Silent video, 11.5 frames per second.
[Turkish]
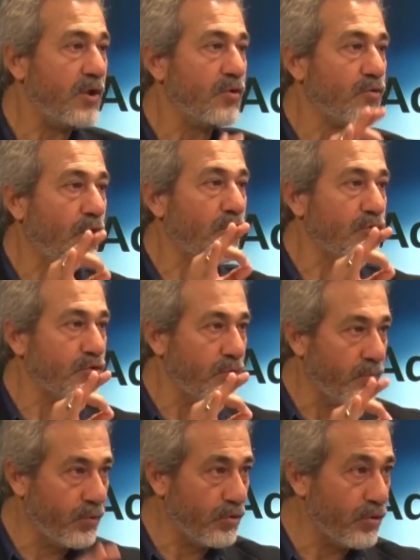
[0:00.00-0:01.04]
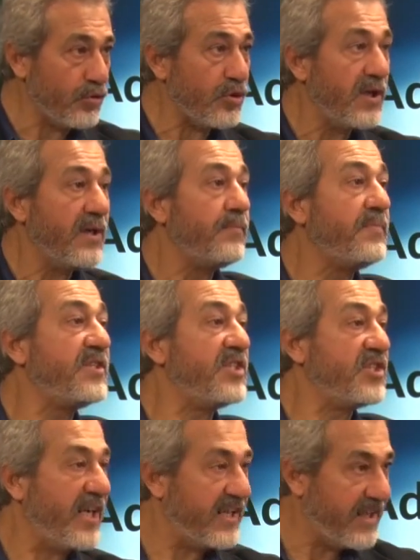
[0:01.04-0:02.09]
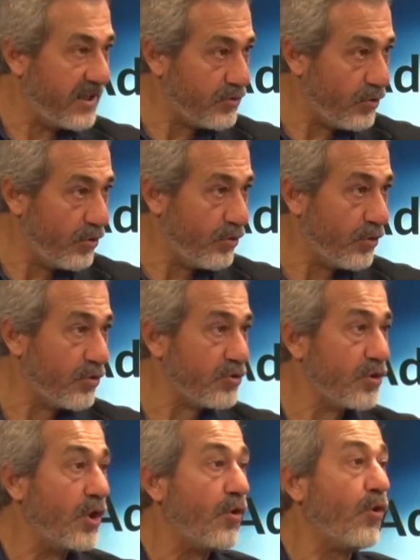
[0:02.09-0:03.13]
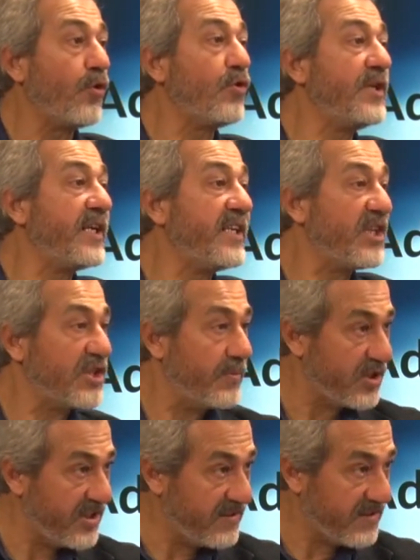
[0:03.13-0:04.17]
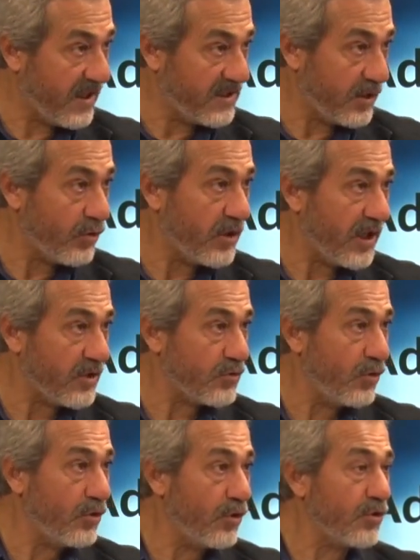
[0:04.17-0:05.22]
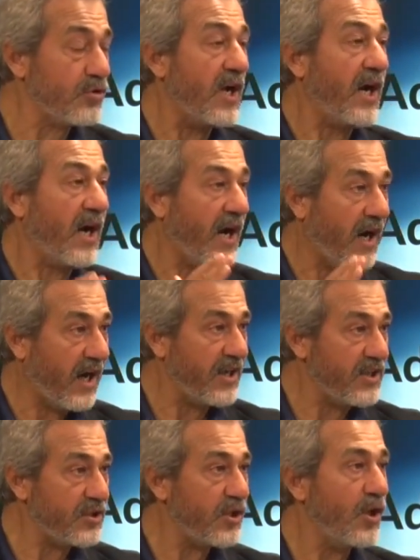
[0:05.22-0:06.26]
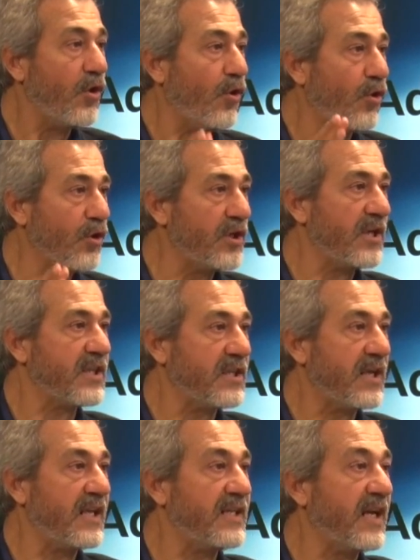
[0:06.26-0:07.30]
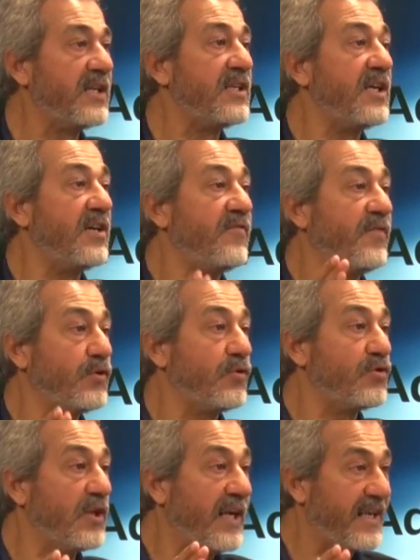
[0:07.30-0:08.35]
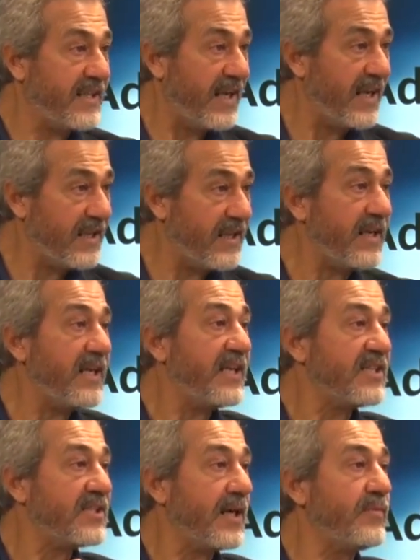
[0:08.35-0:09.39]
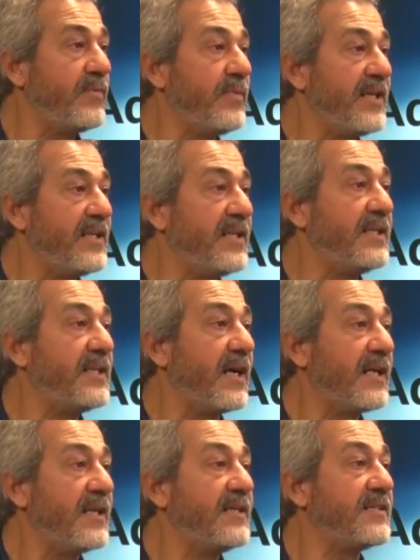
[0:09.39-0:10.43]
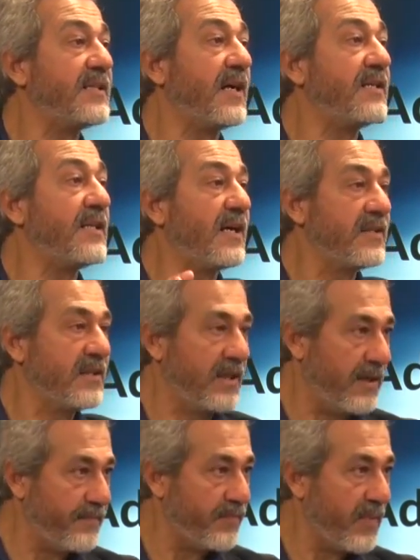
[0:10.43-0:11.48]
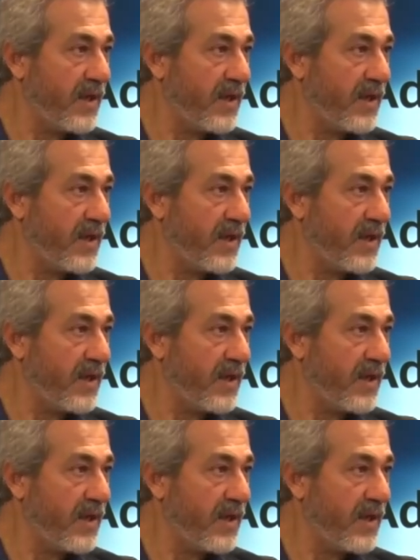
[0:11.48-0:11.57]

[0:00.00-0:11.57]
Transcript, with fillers: Doğrusu budur. Biz içeriden söylüyoruz. O günleri yaşamış insanlar olarak söylüyoruz. Hı hı. Hayır, o gün atılanlar FETÖ'cüler değildi. Samimi dindar insanlardı.